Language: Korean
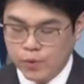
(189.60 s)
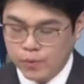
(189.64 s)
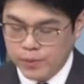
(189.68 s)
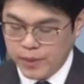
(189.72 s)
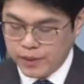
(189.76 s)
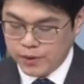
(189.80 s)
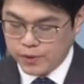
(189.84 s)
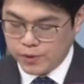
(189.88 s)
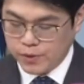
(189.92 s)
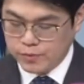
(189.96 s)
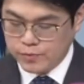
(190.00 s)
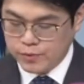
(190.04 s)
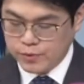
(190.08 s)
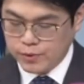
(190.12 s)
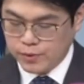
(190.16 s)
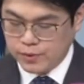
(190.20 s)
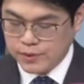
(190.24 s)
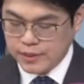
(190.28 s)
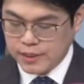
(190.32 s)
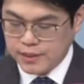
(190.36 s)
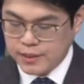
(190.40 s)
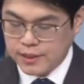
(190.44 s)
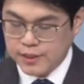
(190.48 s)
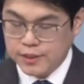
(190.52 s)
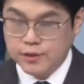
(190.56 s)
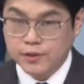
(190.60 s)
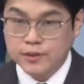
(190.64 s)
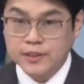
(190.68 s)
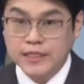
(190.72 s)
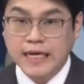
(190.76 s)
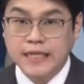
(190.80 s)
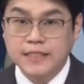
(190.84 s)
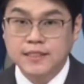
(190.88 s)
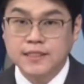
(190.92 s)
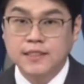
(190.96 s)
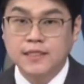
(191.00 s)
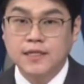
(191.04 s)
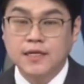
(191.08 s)
모멘텀으로 이제 실적
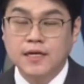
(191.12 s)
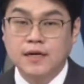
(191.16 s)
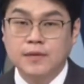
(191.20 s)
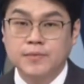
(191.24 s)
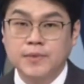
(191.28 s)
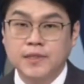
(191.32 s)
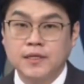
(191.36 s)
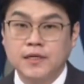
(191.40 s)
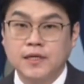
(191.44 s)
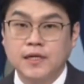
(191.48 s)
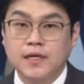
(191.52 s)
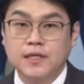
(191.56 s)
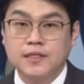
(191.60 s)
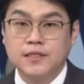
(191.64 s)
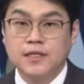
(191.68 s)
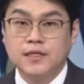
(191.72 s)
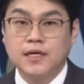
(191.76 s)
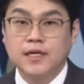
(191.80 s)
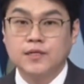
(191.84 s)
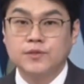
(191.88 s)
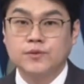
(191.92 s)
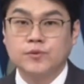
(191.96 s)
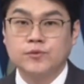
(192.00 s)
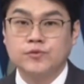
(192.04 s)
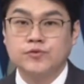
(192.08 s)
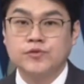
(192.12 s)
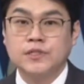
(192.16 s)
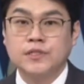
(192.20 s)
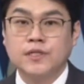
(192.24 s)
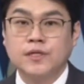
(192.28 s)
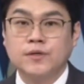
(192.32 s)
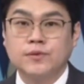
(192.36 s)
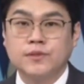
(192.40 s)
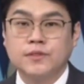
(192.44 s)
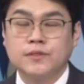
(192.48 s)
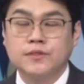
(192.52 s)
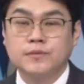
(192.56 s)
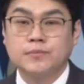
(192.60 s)
자신감이 이제 계속
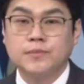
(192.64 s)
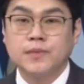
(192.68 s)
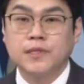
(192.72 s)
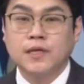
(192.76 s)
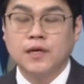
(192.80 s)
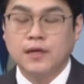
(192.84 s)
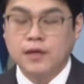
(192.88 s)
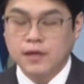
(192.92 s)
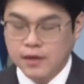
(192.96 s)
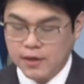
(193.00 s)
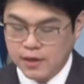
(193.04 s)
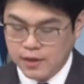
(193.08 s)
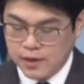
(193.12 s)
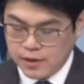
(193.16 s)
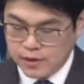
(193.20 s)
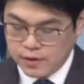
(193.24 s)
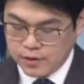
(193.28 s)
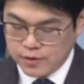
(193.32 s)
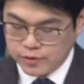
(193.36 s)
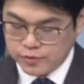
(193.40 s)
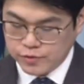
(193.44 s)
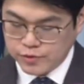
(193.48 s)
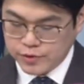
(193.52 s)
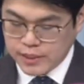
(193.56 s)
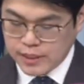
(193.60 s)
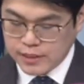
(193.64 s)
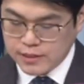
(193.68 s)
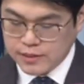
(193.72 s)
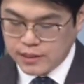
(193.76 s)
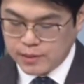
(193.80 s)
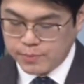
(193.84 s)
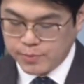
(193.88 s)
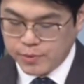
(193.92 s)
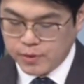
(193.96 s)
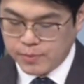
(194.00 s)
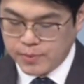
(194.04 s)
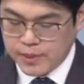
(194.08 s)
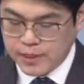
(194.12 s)
유지되고 있습니다. 어, 숫자를
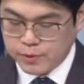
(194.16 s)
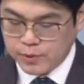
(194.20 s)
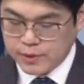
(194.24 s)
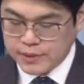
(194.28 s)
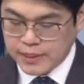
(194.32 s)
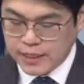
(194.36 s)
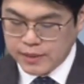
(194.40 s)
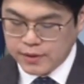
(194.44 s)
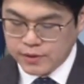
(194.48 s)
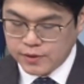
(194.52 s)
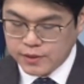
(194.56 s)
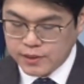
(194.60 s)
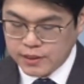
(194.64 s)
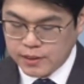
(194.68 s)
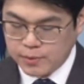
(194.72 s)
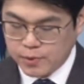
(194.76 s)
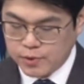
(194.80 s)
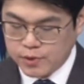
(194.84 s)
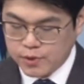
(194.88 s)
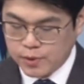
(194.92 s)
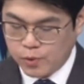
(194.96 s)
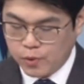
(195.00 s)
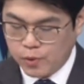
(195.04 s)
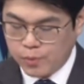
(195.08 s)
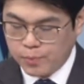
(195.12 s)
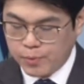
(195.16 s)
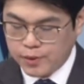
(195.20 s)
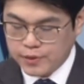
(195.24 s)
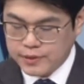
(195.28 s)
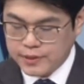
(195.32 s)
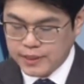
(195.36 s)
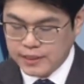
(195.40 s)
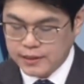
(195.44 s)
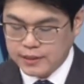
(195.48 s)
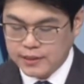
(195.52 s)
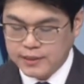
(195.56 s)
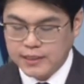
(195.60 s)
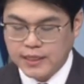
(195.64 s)
살펴봐도 작년 십오 점 오
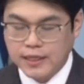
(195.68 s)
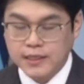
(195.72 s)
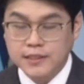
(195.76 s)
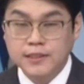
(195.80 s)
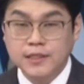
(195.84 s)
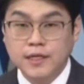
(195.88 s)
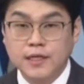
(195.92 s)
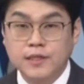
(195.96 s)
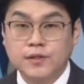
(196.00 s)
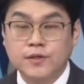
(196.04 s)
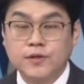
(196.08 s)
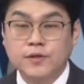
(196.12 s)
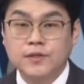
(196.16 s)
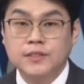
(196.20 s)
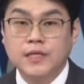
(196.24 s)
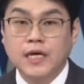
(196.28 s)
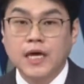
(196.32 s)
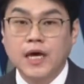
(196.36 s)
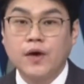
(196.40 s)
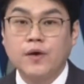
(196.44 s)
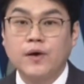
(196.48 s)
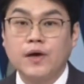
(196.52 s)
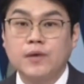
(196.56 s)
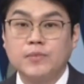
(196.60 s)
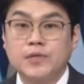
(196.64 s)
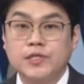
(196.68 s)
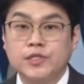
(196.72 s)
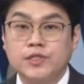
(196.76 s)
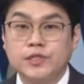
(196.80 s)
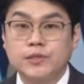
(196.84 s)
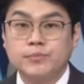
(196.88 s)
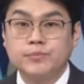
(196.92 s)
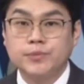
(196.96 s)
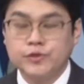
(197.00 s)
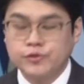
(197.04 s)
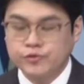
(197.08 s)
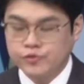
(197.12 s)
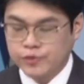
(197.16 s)
퍼센트 차지했던 이제 해외
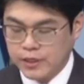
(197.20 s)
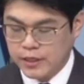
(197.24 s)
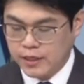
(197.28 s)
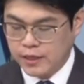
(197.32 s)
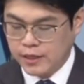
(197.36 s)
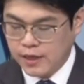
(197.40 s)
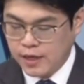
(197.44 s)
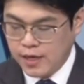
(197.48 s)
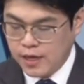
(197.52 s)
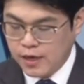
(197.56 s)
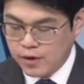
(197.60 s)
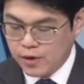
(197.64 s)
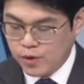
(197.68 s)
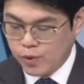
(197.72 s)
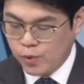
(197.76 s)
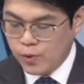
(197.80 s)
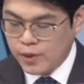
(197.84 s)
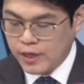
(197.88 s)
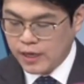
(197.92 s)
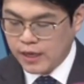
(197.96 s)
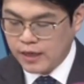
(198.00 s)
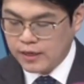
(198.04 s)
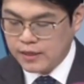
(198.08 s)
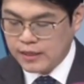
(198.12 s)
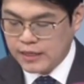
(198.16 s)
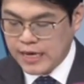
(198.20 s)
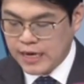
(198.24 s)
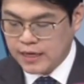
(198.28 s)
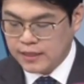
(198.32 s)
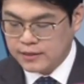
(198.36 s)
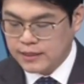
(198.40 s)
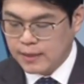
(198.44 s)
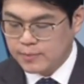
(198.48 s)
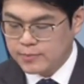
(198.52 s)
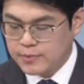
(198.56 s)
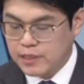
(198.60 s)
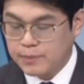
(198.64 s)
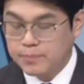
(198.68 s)
미출 비중이 어, 올해
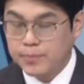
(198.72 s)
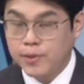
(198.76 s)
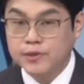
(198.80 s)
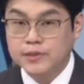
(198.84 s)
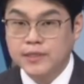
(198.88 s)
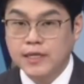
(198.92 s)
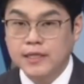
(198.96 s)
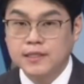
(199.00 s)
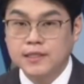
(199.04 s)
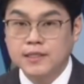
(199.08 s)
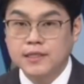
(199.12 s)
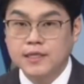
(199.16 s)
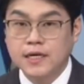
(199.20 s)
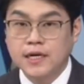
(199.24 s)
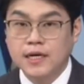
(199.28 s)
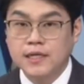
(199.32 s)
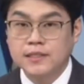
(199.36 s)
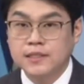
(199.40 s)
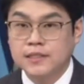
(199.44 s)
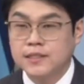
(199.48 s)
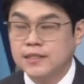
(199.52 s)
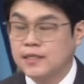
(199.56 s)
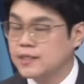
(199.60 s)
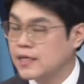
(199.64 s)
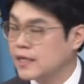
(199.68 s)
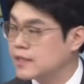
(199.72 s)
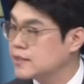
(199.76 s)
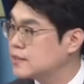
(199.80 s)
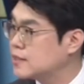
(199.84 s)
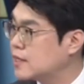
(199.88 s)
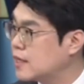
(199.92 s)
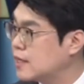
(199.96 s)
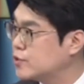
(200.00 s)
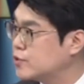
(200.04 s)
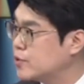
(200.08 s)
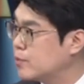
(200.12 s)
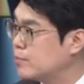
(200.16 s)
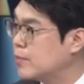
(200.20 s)
약 삼십 퍼센트까지 이제
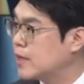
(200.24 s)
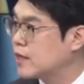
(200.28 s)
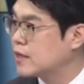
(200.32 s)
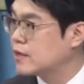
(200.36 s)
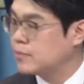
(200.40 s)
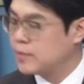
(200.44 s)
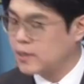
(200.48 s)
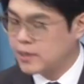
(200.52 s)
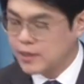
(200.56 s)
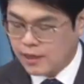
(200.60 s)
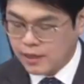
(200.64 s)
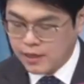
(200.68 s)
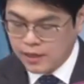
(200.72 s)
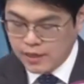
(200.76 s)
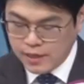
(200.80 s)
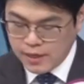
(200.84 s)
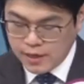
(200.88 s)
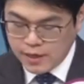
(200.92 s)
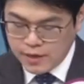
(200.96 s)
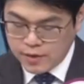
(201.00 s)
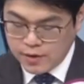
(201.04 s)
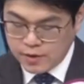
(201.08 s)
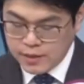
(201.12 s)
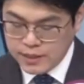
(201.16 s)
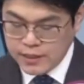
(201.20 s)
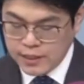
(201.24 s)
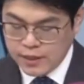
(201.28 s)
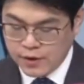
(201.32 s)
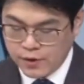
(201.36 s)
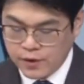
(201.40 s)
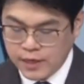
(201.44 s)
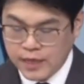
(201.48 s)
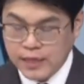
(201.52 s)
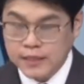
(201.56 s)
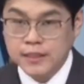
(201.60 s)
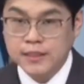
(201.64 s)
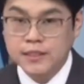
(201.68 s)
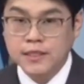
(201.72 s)
상승할 전망입니다. 네. 어,
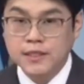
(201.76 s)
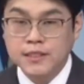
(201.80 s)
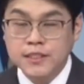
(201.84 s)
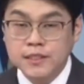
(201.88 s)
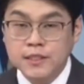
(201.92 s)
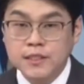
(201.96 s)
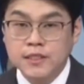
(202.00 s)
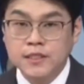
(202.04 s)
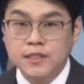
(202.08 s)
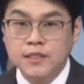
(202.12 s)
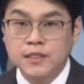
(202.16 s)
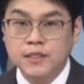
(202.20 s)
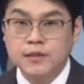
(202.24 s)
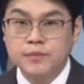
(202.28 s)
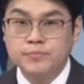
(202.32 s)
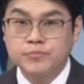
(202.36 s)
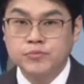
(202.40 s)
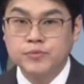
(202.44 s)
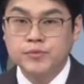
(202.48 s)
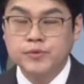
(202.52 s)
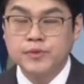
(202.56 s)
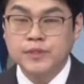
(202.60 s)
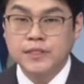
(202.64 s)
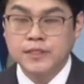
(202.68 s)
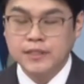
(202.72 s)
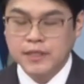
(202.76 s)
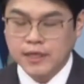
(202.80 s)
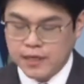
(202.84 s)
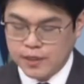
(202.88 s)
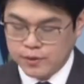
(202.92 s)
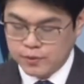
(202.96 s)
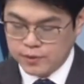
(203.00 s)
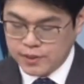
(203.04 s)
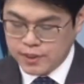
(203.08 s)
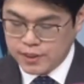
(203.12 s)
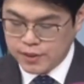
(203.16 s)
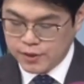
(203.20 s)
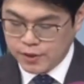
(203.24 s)
이거가 이제 이, 이 부분이 이제
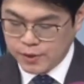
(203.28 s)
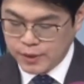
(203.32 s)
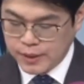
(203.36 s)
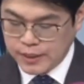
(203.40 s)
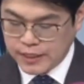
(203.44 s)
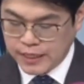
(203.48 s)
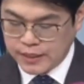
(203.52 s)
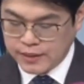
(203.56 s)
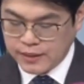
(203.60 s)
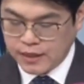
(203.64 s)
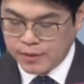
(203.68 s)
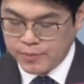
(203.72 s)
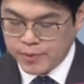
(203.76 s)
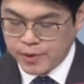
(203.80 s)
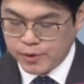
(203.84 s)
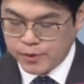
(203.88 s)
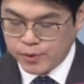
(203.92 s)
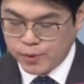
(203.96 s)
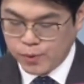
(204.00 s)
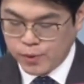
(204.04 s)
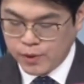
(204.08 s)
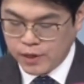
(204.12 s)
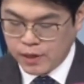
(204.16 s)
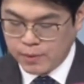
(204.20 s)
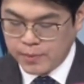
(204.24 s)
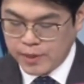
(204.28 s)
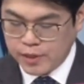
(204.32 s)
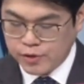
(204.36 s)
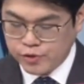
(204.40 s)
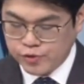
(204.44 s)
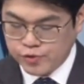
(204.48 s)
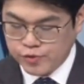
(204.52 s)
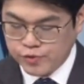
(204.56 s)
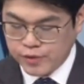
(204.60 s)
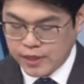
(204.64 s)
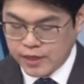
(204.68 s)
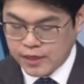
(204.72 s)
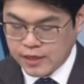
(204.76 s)
계속 지속이 된다면 올해
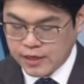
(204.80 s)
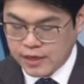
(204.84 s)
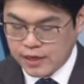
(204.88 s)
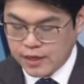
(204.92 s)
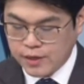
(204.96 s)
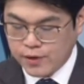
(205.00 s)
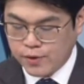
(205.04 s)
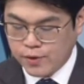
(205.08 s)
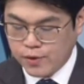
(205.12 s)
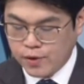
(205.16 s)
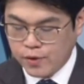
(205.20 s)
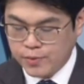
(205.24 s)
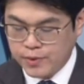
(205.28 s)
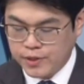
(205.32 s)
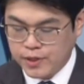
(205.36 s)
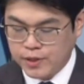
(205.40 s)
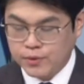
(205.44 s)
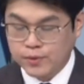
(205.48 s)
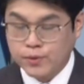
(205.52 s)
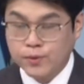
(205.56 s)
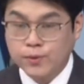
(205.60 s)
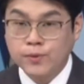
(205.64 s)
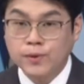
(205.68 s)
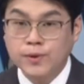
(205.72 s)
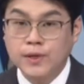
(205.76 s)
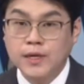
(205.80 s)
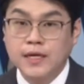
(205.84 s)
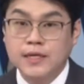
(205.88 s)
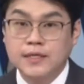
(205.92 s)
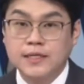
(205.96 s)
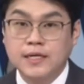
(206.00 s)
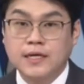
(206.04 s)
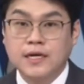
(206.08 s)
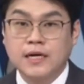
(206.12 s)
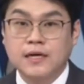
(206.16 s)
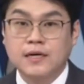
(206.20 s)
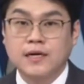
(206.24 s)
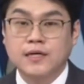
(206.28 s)
매출액과 영업이익도
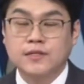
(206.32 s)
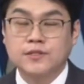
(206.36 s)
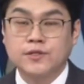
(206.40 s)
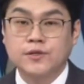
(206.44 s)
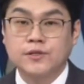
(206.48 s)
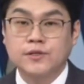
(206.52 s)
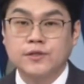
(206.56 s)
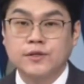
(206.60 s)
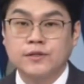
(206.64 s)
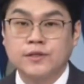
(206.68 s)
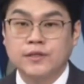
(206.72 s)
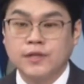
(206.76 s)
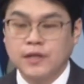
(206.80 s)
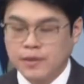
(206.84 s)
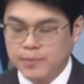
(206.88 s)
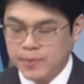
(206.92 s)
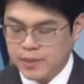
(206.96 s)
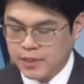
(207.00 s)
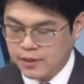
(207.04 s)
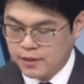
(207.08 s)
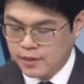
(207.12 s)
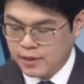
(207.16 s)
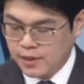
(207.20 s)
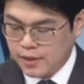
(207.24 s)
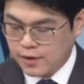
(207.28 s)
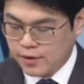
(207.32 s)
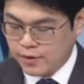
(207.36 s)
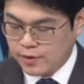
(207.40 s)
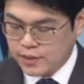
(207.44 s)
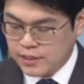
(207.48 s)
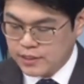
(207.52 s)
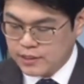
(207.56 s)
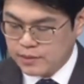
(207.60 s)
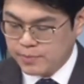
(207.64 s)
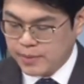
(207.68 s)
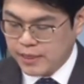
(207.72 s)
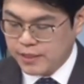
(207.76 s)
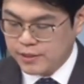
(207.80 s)
이제 각각 전년 대비 어,
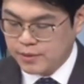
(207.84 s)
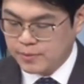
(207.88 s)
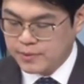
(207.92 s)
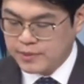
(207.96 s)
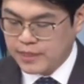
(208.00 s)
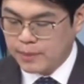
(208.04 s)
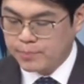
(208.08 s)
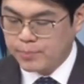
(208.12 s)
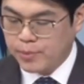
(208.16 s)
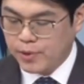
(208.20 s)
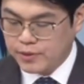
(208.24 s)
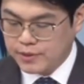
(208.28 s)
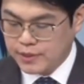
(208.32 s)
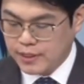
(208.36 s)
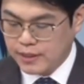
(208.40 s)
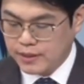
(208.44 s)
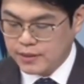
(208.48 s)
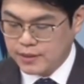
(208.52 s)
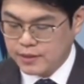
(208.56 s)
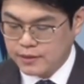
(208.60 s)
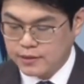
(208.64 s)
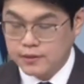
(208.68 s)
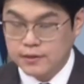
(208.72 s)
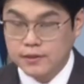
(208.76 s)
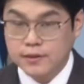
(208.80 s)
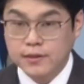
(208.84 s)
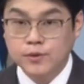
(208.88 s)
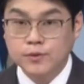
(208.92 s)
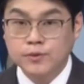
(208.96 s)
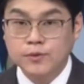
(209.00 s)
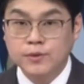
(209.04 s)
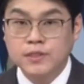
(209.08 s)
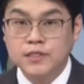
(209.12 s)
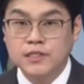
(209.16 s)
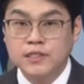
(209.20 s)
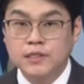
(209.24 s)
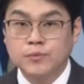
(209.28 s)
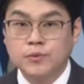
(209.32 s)
이십팔 점 사 퍼센트 그리고
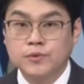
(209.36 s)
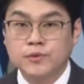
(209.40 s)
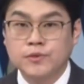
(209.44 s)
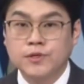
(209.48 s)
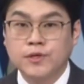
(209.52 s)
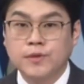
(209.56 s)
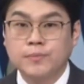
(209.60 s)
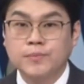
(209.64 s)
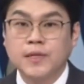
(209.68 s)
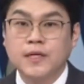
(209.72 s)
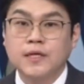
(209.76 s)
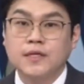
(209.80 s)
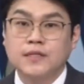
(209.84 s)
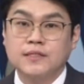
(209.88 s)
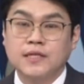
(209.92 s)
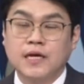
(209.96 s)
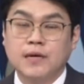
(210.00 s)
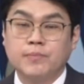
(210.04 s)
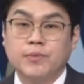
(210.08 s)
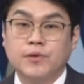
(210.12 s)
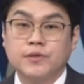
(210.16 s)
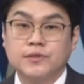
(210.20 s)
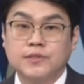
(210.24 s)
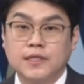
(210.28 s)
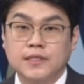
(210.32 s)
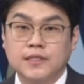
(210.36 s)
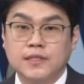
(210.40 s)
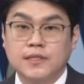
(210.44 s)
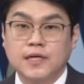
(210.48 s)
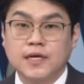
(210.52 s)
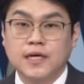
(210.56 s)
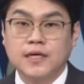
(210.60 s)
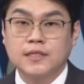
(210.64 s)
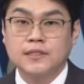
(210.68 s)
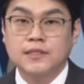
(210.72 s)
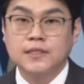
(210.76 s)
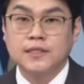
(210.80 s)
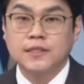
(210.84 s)
또 이십오 점 사
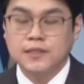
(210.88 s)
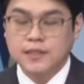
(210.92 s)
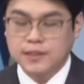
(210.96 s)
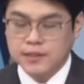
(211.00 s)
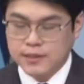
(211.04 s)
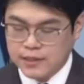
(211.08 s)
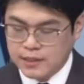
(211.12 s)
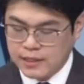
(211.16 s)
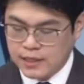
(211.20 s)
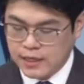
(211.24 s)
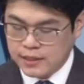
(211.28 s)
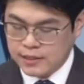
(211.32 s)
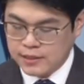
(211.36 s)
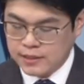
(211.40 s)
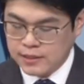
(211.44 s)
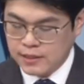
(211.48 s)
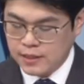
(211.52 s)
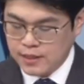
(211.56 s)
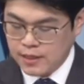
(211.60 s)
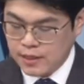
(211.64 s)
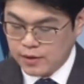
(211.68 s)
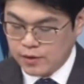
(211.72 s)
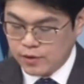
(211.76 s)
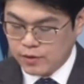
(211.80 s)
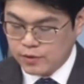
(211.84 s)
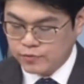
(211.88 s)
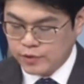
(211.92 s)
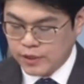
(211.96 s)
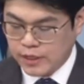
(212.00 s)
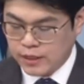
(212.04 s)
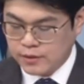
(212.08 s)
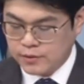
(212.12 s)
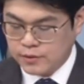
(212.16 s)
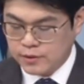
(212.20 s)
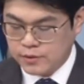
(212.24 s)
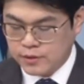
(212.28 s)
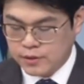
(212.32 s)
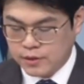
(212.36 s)
퍼센트까지 이제 증가를 어,
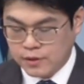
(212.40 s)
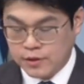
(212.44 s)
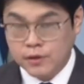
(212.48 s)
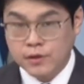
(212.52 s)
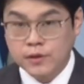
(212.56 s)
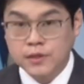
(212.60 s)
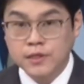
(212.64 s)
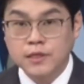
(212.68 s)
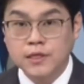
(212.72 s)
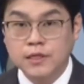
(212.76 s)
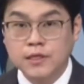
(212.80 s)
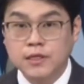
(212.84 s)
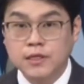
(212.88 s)
우리가 어,